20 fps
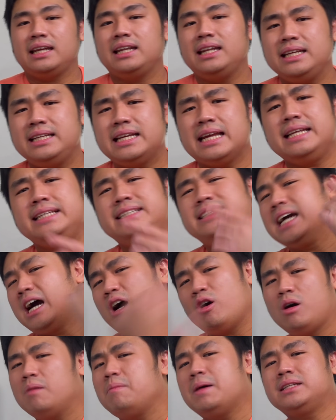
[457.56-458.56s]
ini jadi
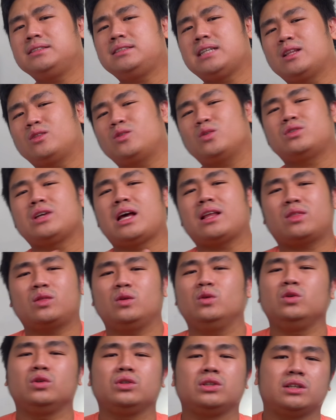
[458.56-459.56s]
jawaban
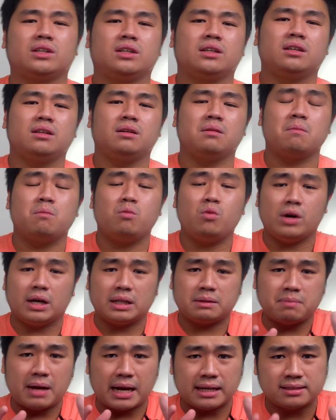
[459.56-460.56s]
satu-satunya
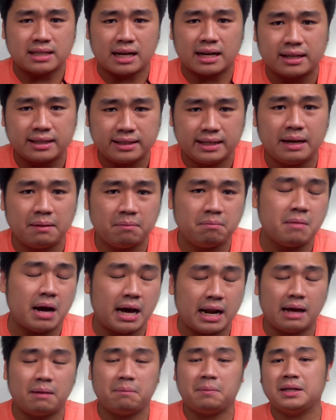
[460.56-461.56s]
buat pasar game
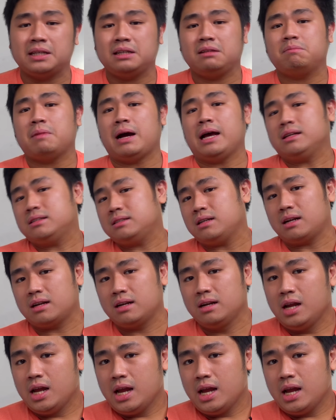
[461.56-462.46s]
balapan di pasar.